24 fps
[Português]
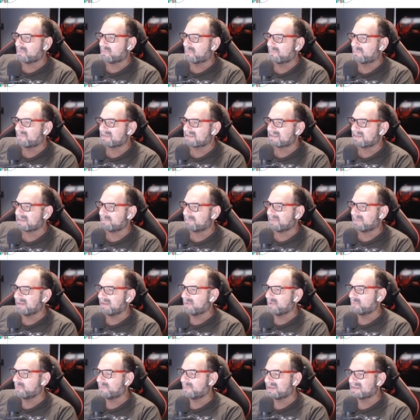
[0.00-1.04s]
como vocês
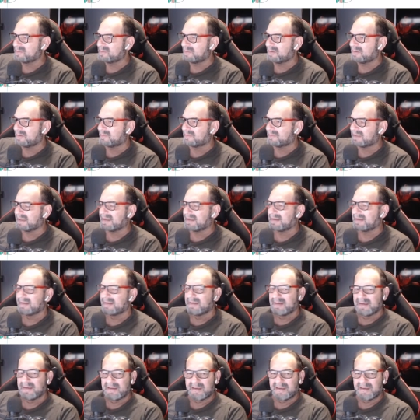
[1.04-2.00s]
aprendem no Brasil, não, tá?